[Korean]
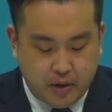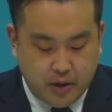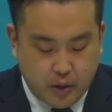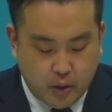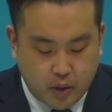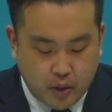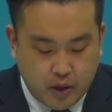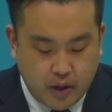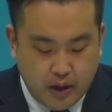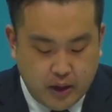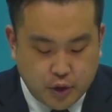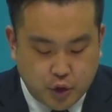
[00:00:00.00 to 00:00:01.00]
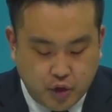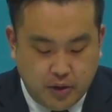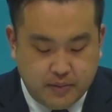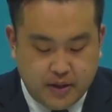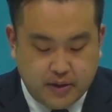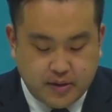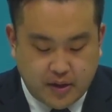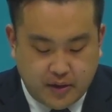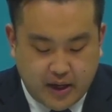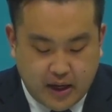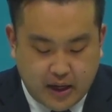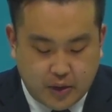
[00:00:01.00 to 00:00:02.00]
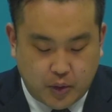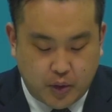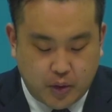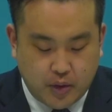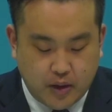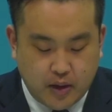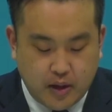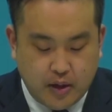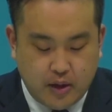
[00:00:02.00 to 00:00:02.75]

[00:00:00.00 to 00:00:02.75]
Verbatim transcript: 버리고 주님을 선택하도록